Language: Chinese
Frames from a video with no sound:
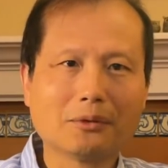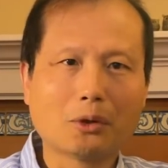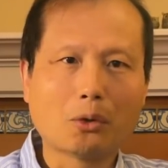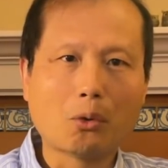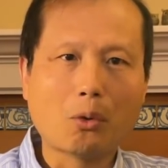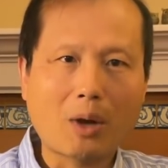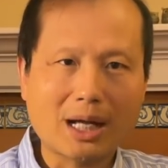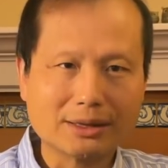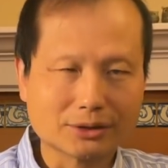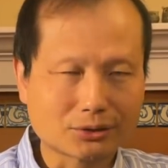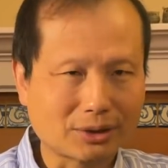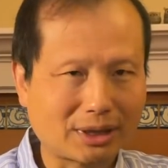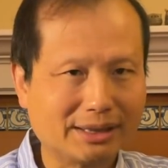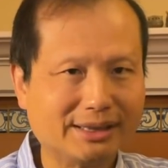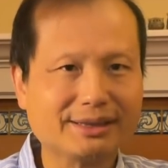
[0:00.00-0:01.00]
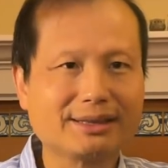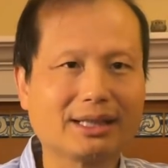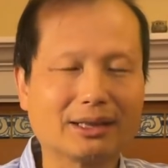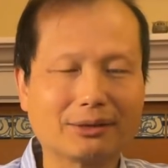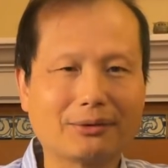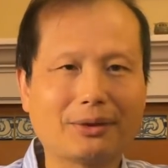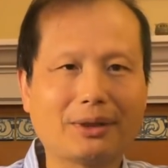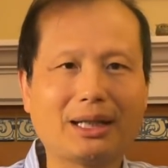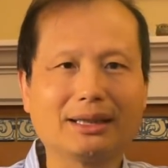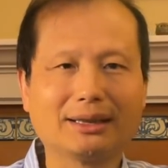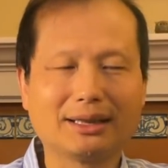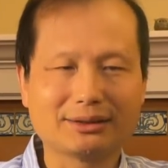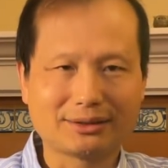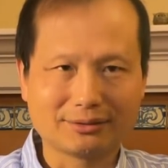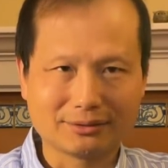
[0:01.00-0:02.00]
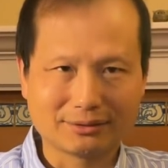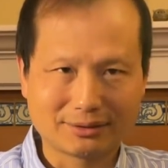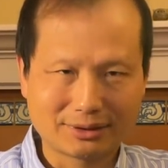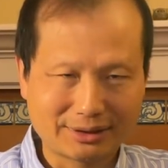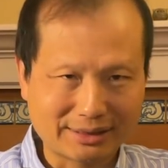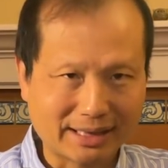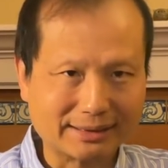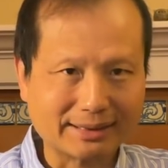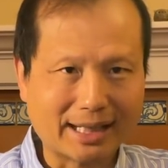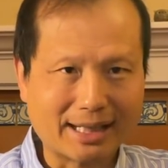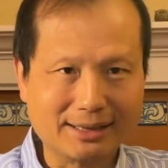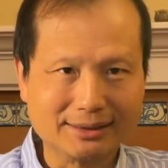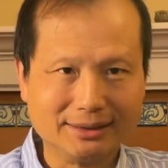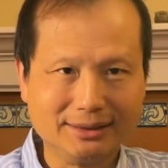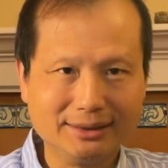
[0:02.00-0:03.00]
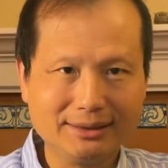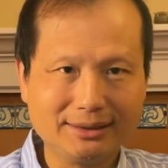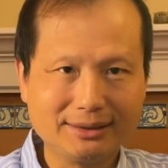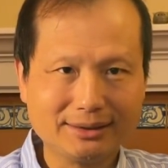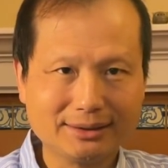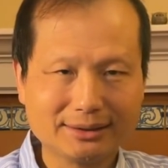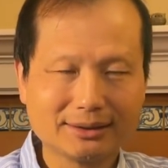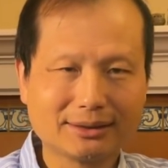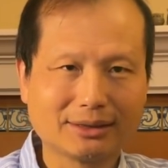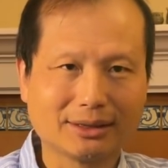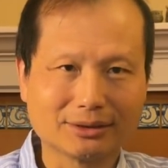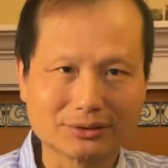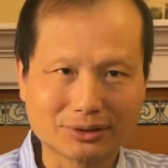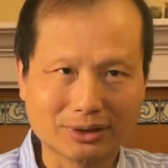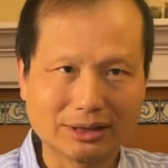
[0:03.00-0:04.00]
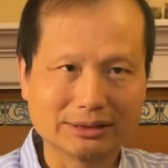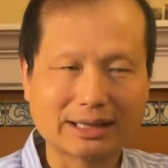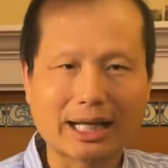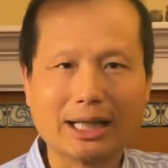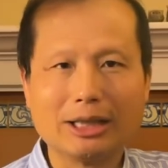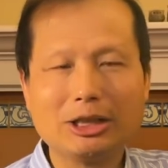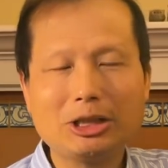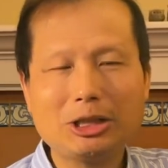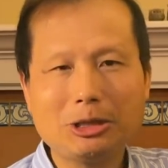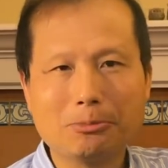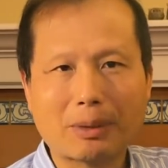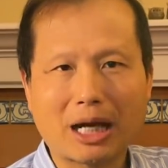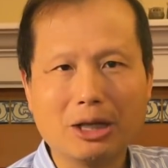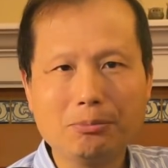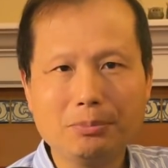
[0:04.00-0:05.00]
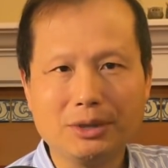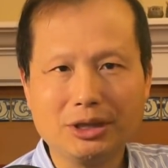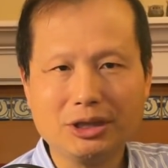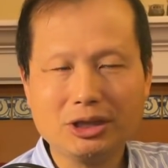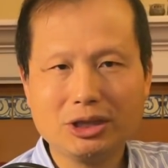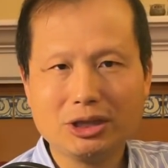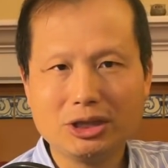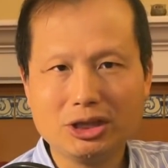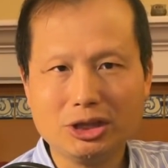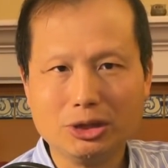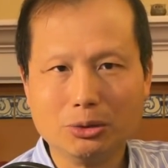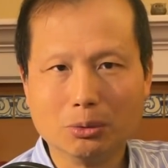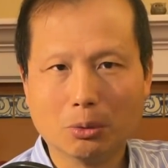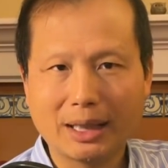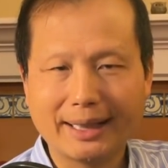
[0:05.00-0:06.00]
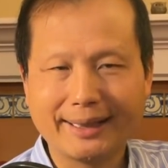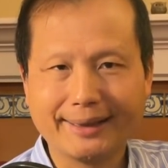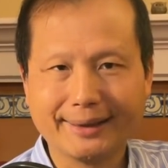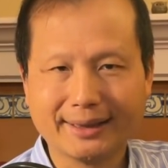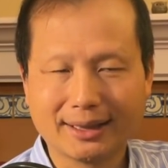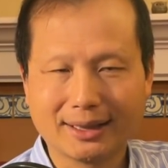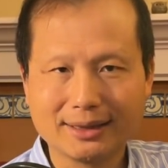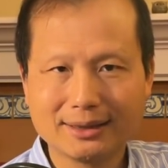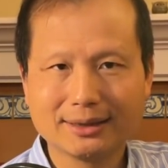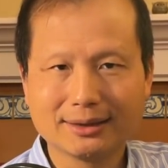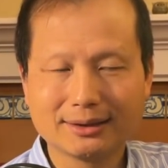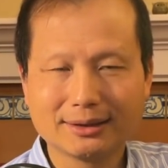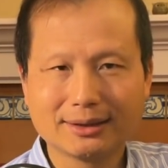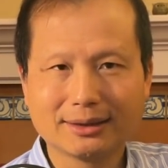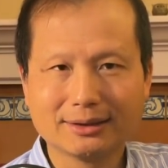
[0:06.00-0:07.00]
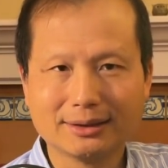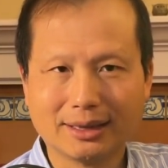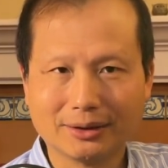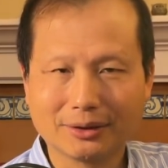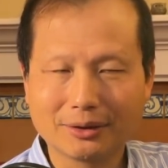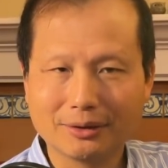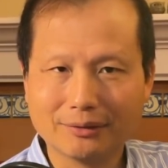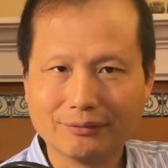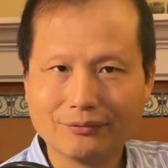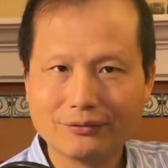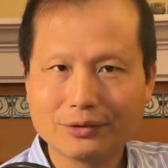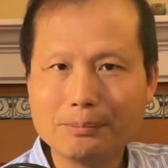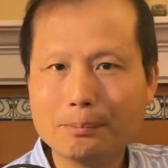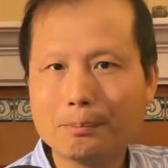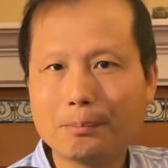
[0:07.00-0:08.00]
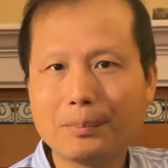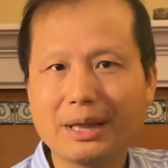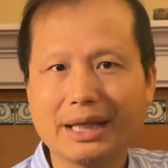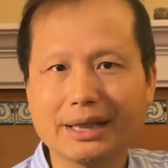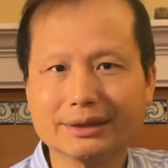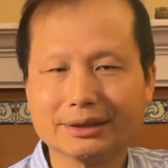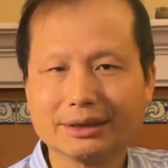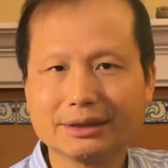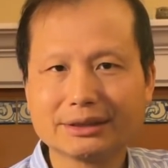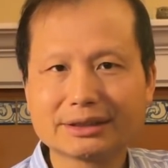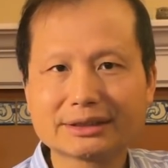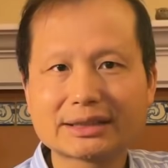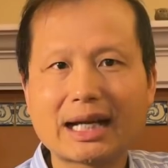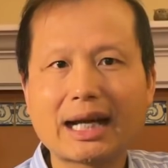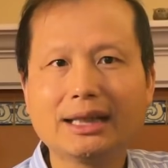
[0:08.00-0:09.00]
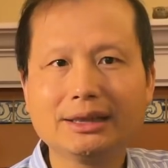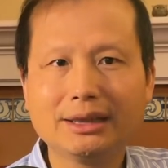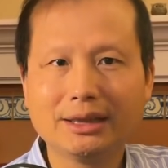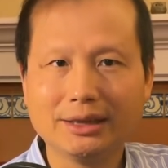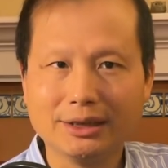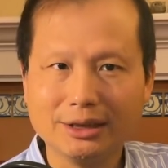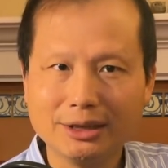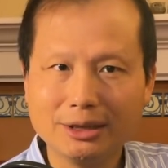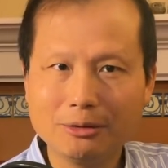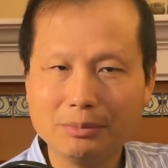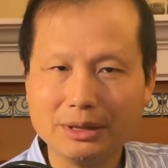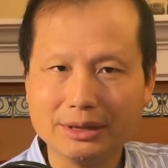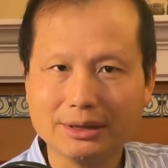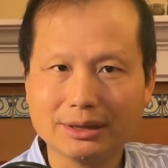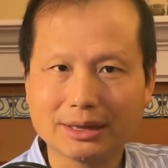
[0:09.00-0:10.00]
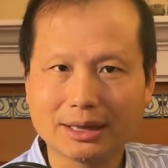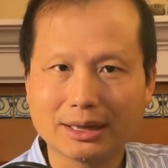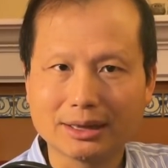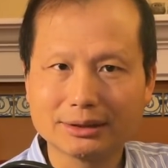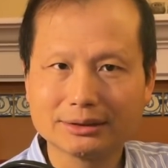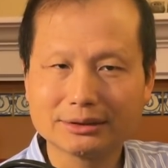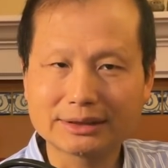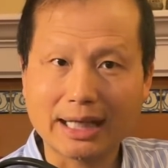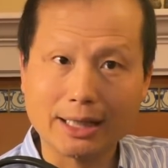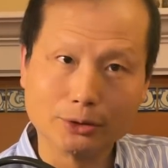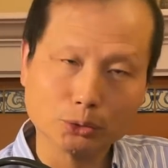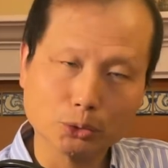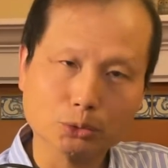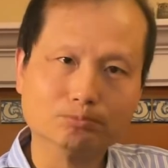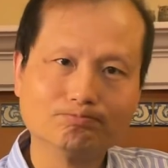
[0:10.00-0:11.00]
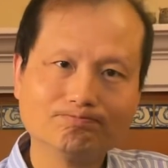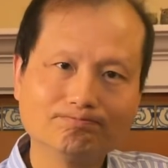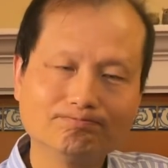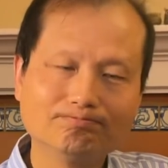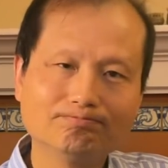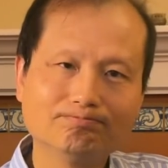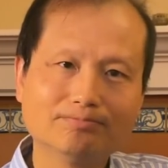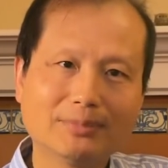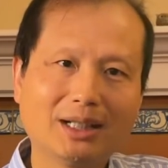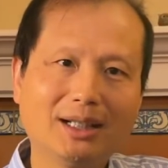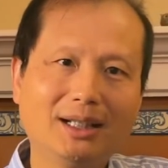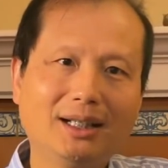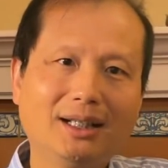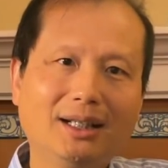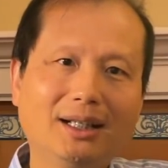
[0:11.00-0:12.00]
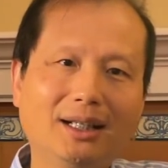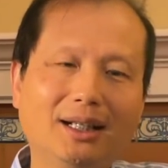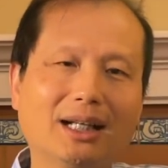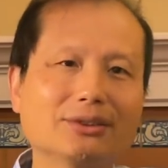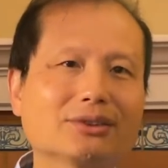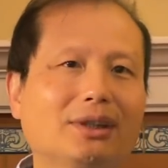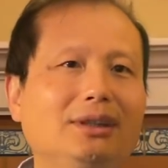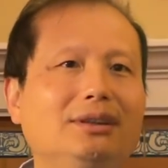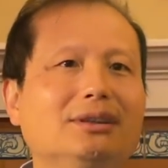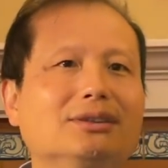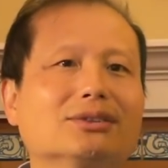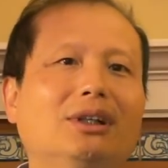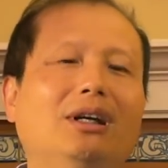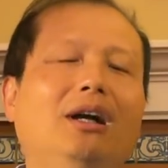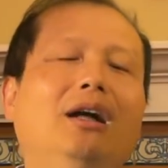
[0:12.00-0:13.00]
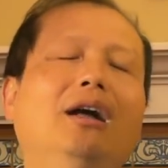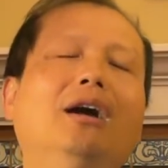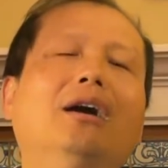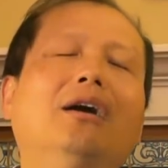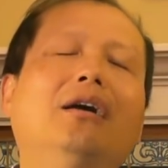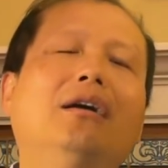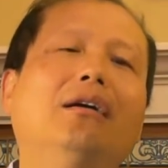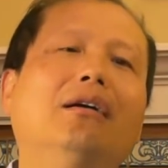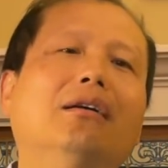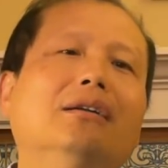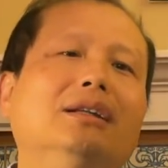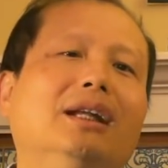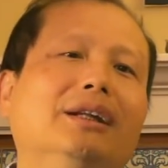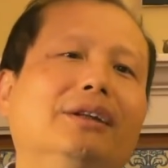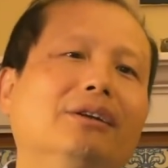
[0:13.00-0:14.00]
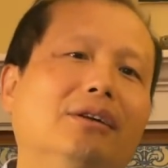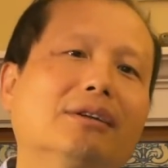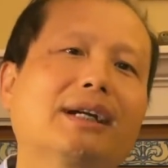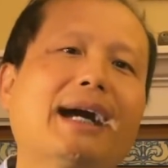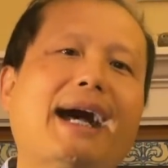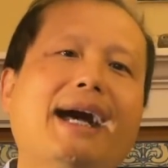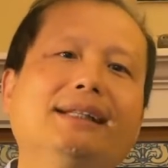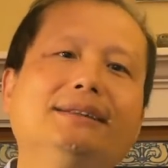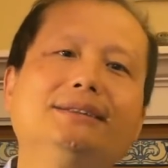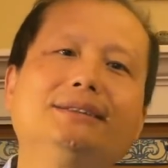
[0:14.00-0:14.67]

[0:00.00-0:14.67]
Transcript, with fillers: 换算一下的话，那就相当于，呃，说在一百米以外呢，能够分辨三厘米的长度。啊，所以你说，哦，能够看